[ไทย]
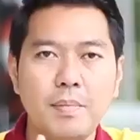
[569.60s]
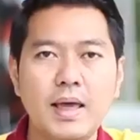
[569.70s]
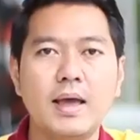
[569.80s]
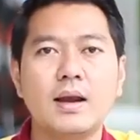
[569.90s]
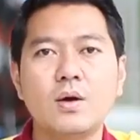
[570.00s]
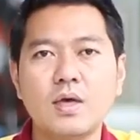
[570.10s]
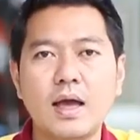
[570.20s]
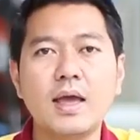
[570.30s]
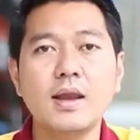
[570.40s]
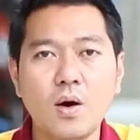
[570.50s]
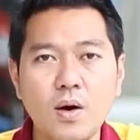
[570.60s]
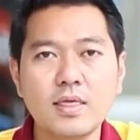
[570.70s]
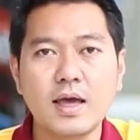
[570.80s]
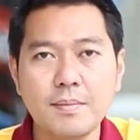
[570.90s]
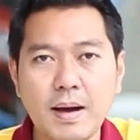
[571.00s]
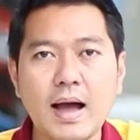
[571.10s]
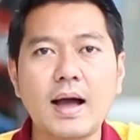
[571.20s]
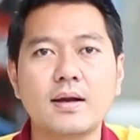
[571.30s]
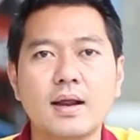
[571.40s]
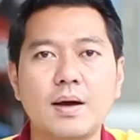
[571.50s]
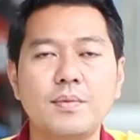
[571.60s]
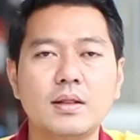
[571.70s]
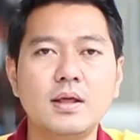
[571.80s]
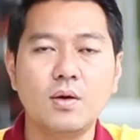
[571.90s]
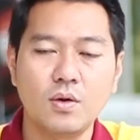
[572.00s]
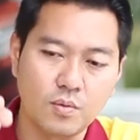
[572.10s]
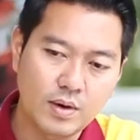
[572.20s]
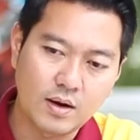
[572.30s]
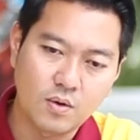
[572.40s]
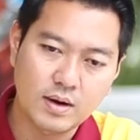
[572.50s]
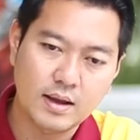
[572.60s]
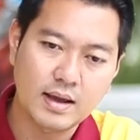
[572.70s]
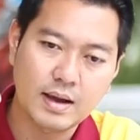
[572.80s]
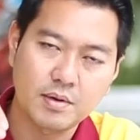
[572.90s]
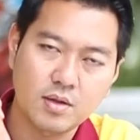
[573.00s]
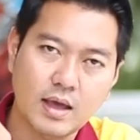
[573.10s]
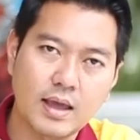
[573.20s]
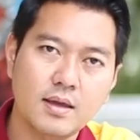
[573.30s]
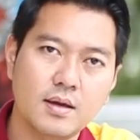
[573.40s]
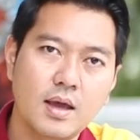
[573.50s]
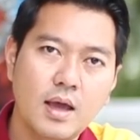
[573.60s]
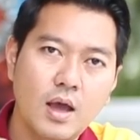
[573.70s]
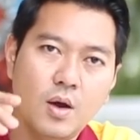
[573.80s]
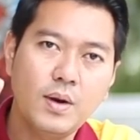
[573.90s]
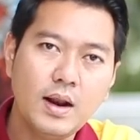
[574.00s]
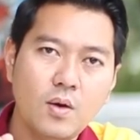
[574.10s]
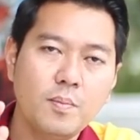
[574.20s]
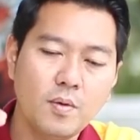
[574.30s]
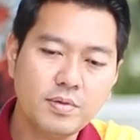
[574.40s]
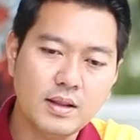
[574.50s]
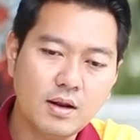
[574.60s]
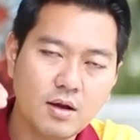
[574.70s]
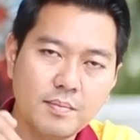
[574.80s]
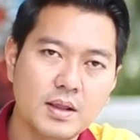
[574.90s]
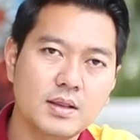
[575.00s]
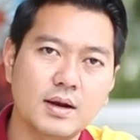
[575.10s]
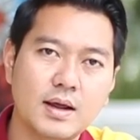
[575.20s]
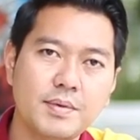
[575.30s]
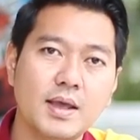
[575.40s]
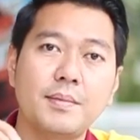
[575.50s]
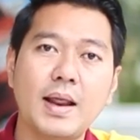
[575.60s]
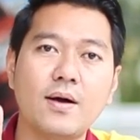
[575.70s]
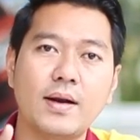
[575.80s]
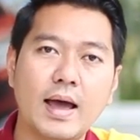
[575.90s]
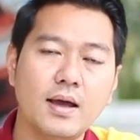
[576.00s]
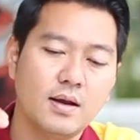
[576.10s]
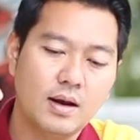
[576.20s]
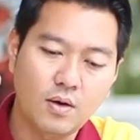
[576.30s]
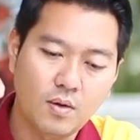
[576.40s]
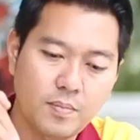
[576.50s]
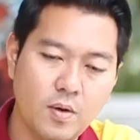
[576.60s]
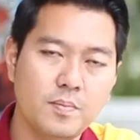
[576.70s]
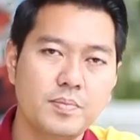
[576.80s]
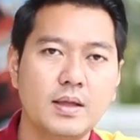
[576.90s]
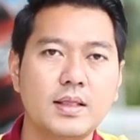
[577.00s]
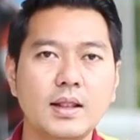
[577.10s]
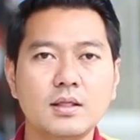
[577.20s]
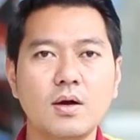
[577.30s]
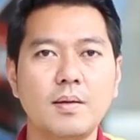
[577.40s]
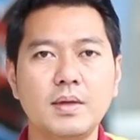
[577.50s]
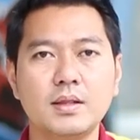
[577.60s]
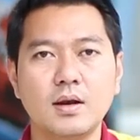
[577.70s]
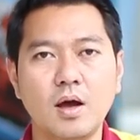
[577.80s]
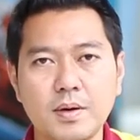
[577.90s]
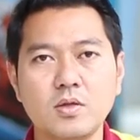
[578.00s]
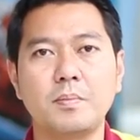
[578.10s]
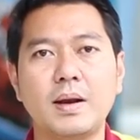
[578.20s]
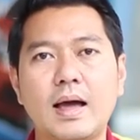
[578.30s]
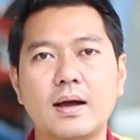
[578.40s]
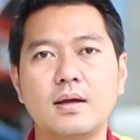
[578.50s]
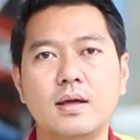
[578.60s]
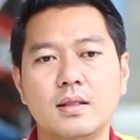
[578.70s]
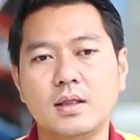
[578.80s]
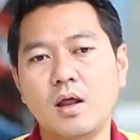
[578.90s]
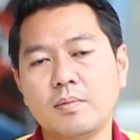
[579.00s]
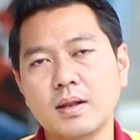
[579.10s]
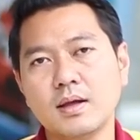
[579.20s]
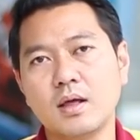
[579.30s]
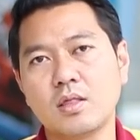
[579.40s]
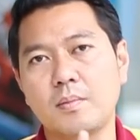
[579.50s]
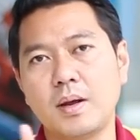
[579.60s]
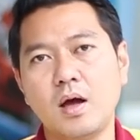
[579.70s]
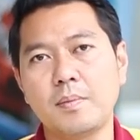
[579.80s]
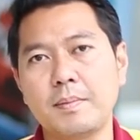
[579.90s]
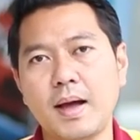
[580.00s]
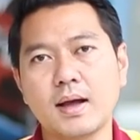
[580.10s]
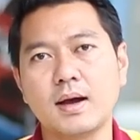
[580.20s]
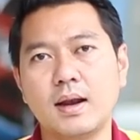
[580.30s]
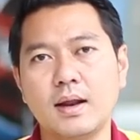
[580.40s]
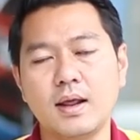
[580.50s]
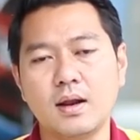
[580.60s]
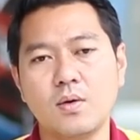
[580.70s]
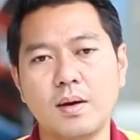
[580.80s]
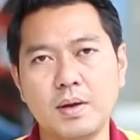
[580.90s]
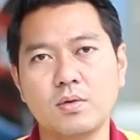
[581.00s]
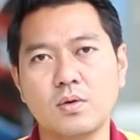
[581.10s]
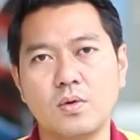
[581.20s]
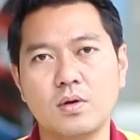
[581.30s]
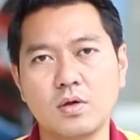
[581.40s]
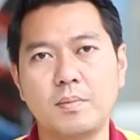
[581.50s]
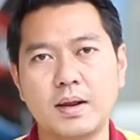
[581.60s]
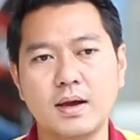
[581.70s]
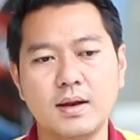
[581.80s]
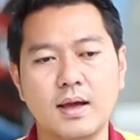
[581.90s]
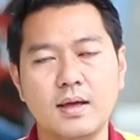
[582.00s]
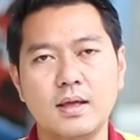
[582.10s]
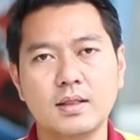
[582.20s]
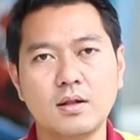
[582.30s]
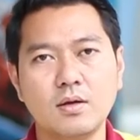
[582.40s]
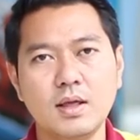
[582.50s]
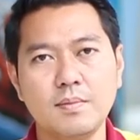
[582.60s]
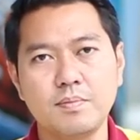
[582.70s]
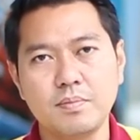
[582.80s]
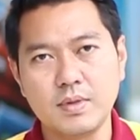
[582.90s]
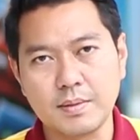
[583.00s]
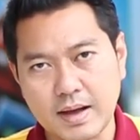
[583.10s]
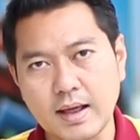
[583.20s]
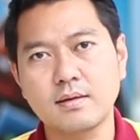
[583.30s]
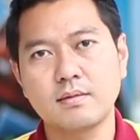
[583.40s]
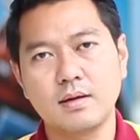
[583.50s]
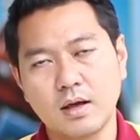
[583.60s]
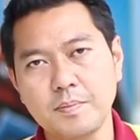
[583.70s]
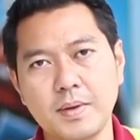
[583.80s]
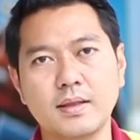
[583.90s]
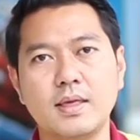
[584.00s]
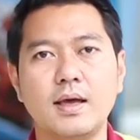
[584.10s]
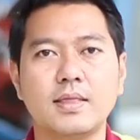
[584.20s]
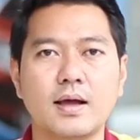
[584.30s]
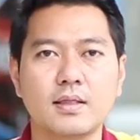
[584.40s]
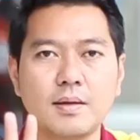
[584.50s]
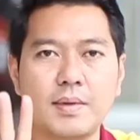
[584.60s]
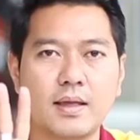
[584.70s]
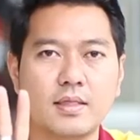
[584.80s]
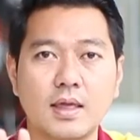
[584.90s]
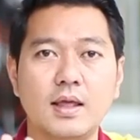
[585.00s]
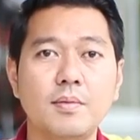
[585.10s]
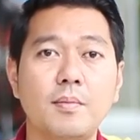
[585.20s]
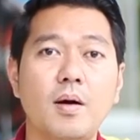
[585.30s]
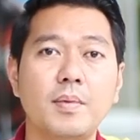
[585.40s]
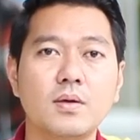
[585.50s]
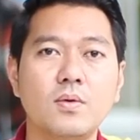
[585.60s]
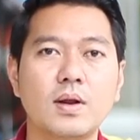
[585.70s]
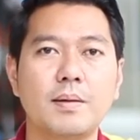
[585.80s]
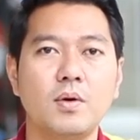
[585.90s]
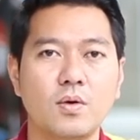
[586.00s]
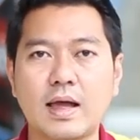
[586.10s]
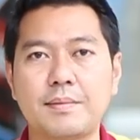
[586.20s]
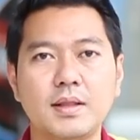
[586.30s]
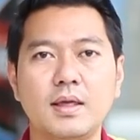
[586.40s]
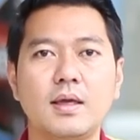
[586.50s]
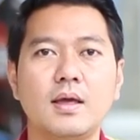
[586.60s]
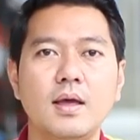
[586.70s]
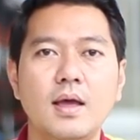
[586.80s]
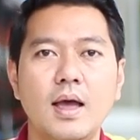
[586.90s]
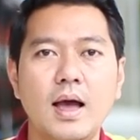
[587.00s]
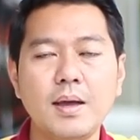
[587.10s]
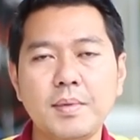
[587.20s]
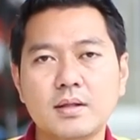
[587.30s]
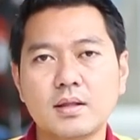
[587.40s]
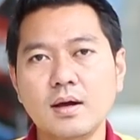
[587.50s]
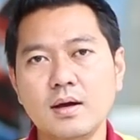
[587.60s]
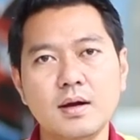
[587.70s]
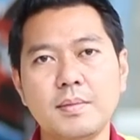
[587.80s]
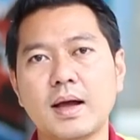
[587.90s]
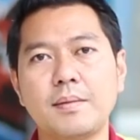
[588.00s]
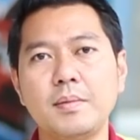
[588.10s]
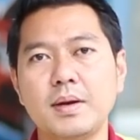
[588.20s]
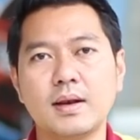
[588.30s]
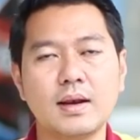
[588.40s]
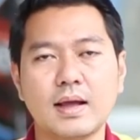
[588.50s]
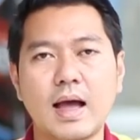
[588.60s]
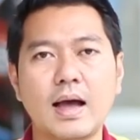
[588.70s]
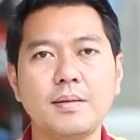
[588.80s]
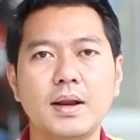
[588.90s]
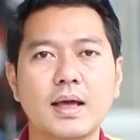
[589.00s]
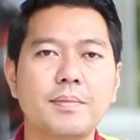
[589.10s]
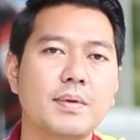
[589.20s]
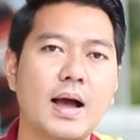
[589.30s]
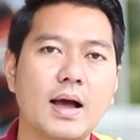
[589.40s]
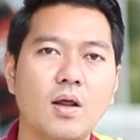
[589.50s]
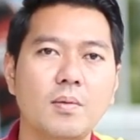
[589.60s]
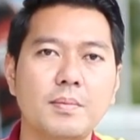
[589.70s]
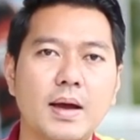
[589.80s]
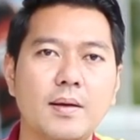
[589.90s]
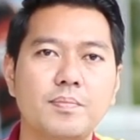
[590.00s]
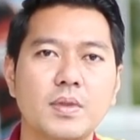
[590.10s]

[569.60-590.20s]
เบรกเราใช้ให้น้อยใช้ให้บางนะครับเวลาที่เราลงเวลาลงเนี่ยนะครับเราจะใช้เวลาลงปุ๊บสิ่งที่เราต้องคำนึงถึงนะครับเกียร์ธรรมดาก่อนนะเราลงปุ๊บท่านต้องคำนึงถึงรอบเครื่องยนต์เป็นหลักถ้ารอบท่านเกิน 2,000 รอบไปมากเกินแล้วเนี่ยแล้วก็ความเร็วส่งส่งมาเยอะเนี่ยท่านต้องรีบเหยียบคัต์แล้วก็เปลี่ยนเกียร์จากตำแหน่ง 4 ที่ผมบอกเมื่อสักครู่ครับลง3ทันที ให้มันตื้อขึ้นมาครับให้มันค้างขึ้นมาเลยครับค้างรอบขึ้นมา